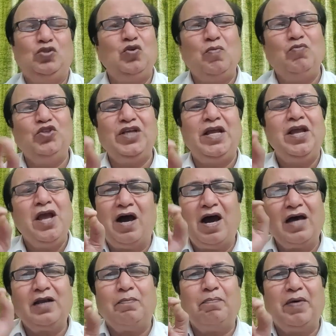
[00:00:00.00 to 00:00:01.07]
जो मुझे
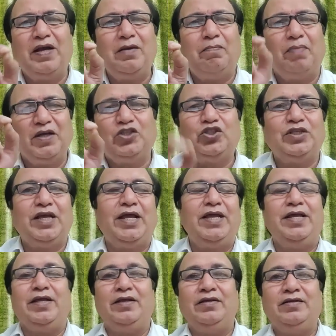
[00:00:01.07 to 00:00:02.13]
हर पल भजते हैं